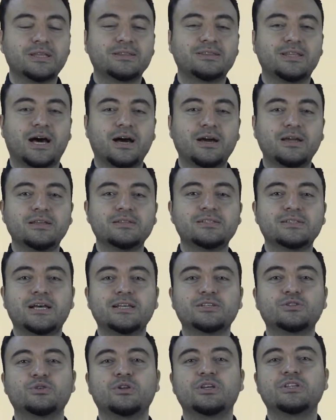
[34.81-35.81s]

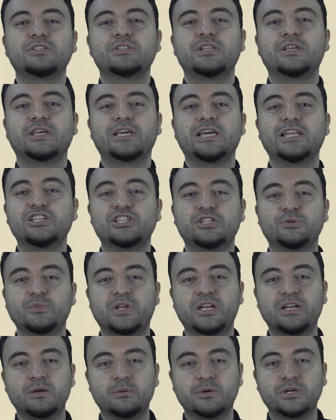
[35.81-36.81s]
tarihsel sürecinde
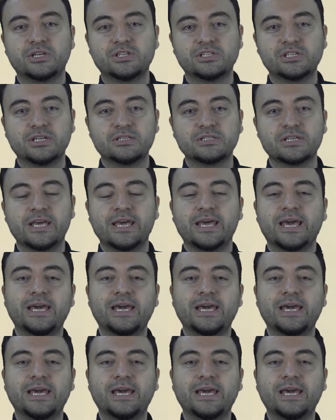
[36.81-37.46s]
gelişimlerine bakacağız,